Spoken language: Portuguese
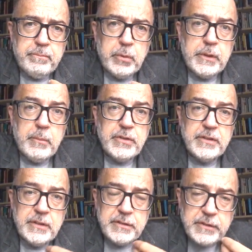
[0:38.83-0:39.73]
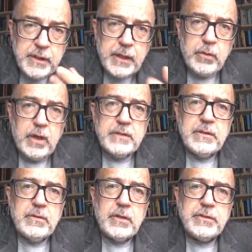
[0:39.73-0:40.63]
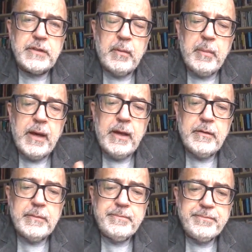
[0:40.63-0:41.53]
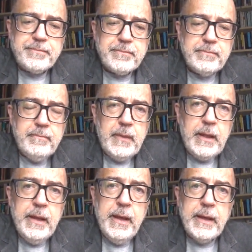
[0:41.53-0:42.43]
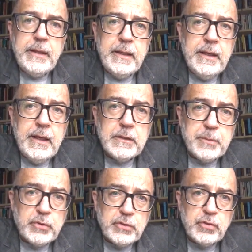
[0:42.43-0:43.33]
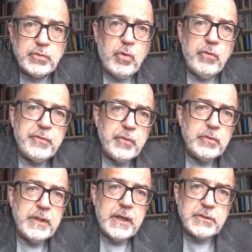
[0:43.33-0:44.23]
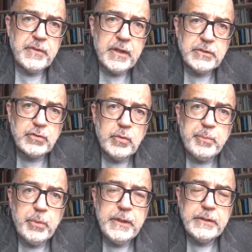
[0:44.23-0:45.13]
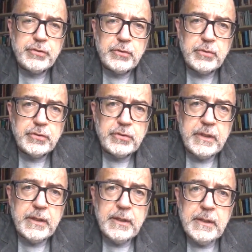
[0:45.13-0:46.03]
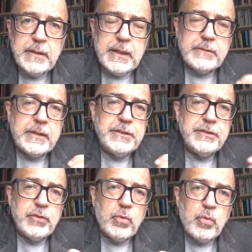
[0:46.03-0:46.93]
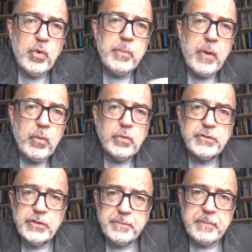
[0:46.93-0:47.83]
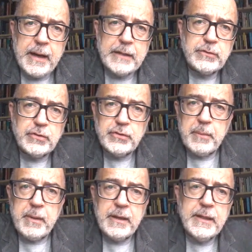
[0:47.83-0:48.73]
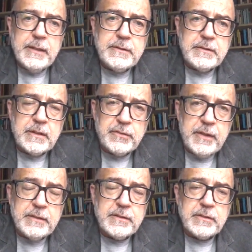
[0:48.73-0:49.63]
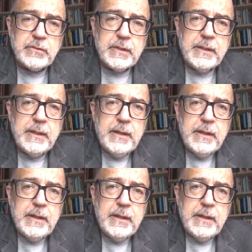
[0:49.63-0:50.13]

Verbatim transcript: podemos exercer a nossa nosso trabalho, é que as pessoas nos confundem às vezes com políticos, né? Dado que a gente ocupa alguns espaços semelhantes às vezes, né?